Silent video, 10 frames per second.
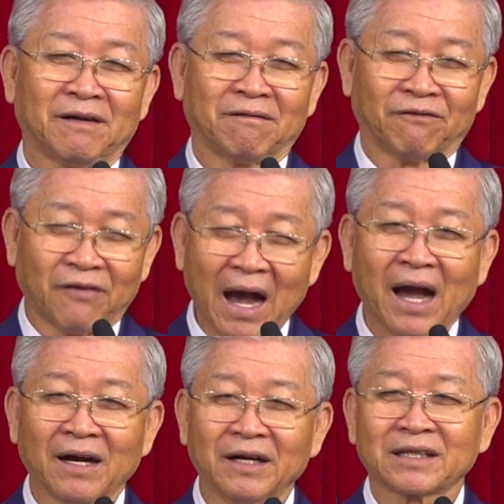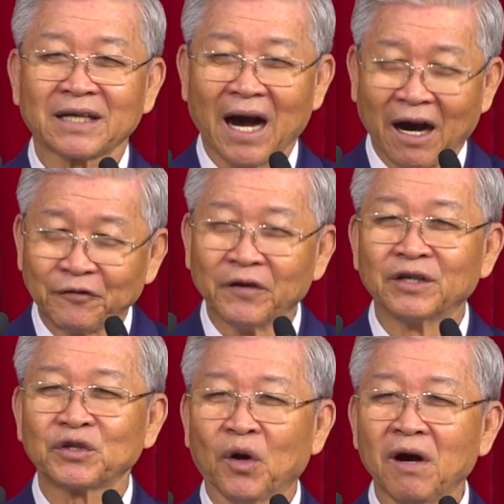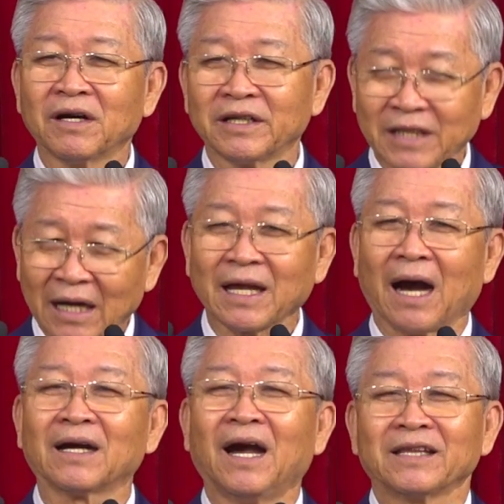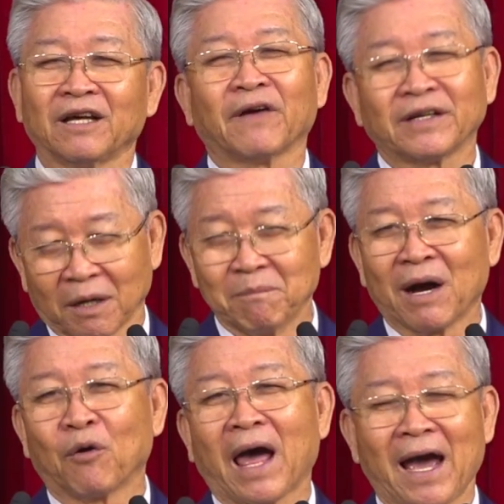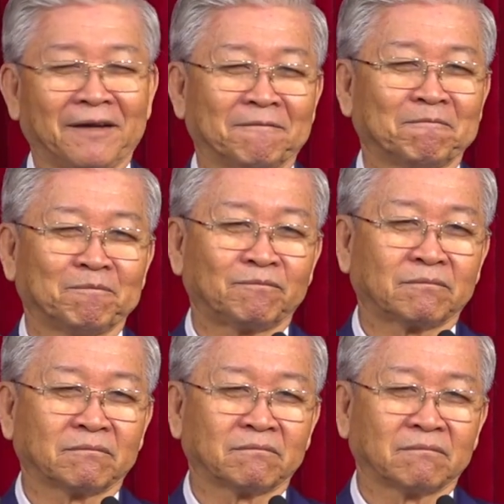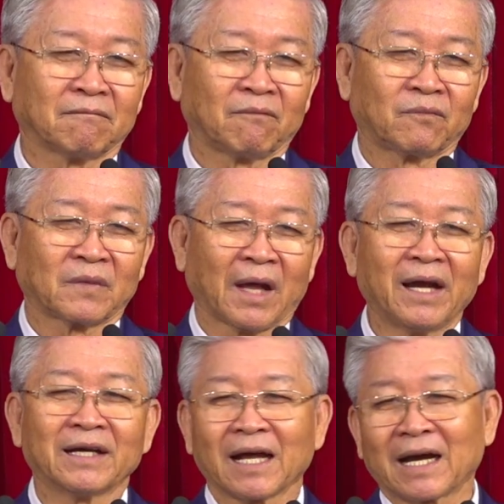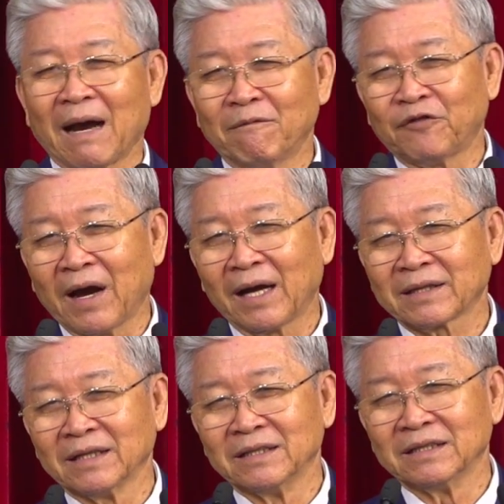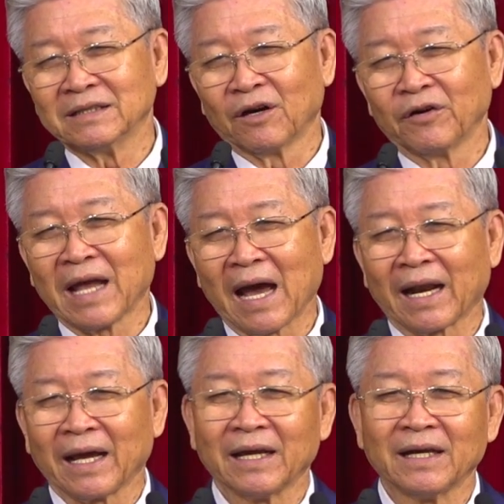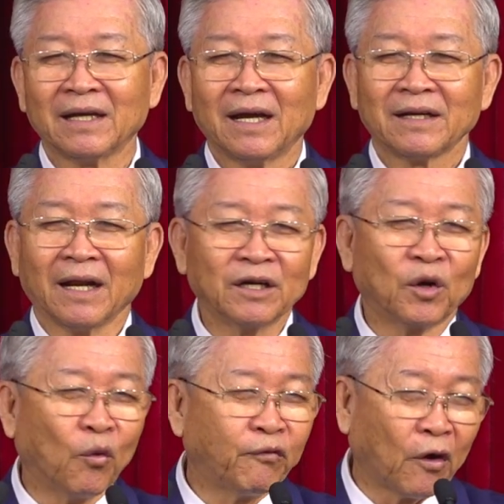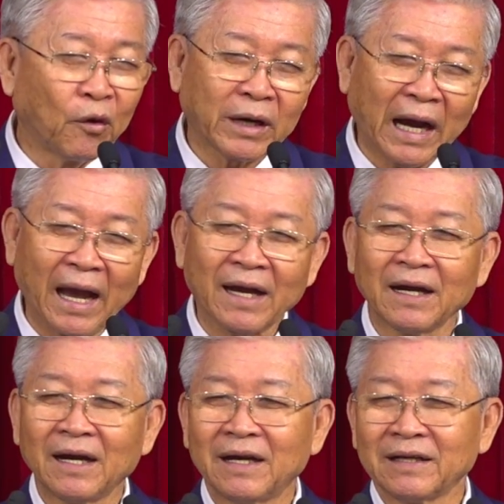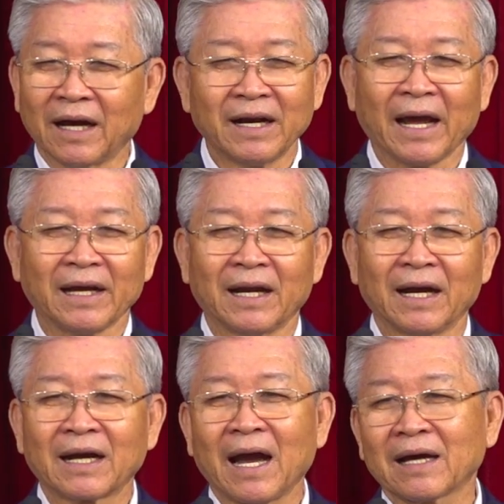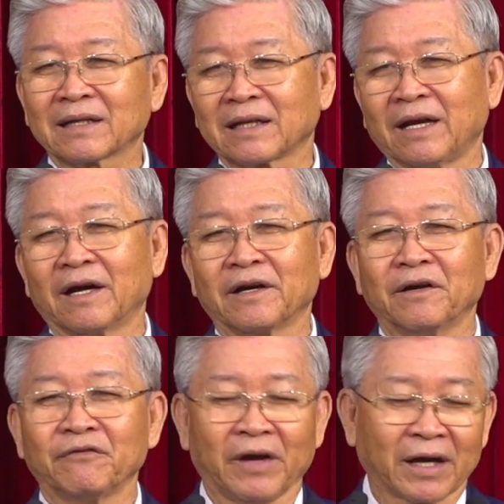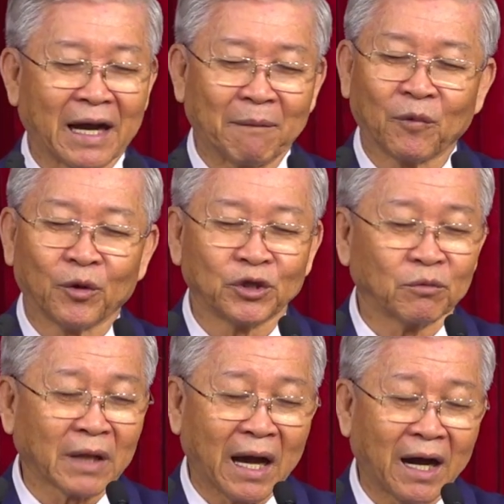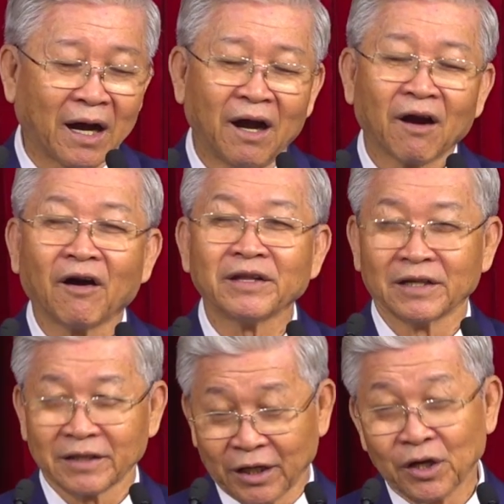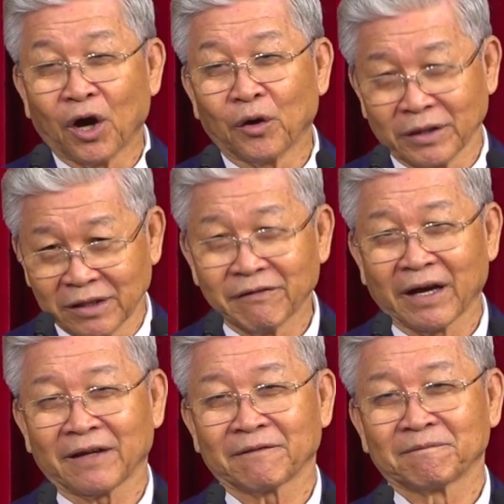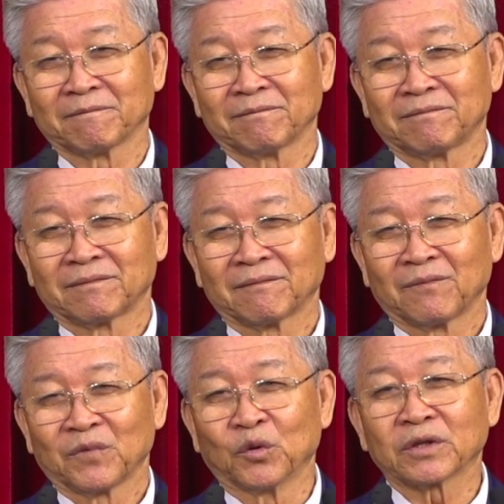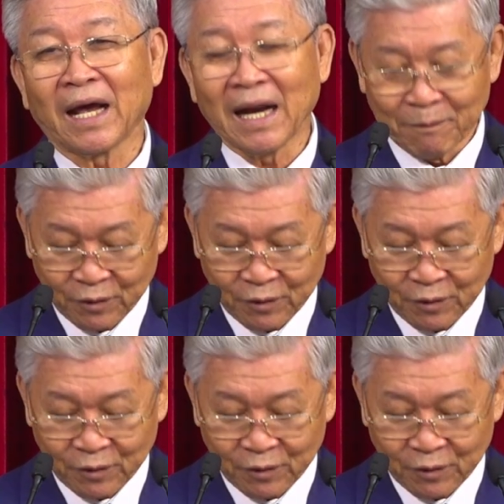và người thờ phượng Chúa người chân thật thì phải trùm đầu lại thấy người ta khám phá từ ngôi nhà này đến khu phố khác nơi này nơi khác trên đất nước Việt Nam của chúng ta có những tín đồ như vậy Chúa tái lâm